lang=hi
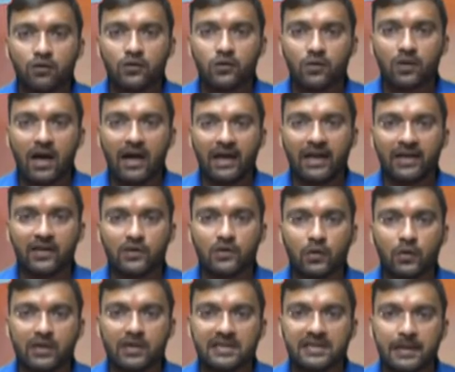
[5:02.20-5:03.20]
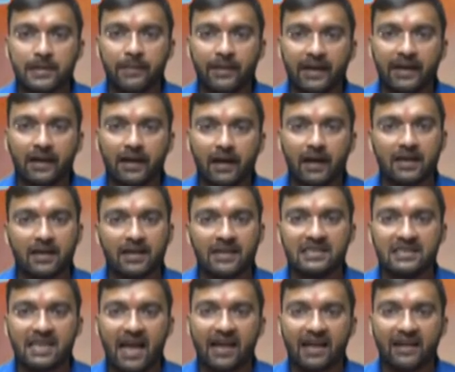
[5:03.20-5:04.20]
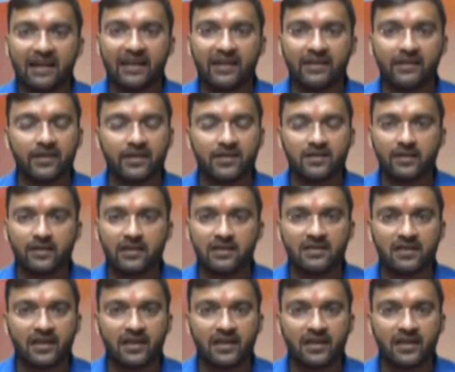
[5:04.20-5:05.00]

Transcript: हो चुका है एक छोटे से ब्रेक का कहीं जाए नहीं नजरें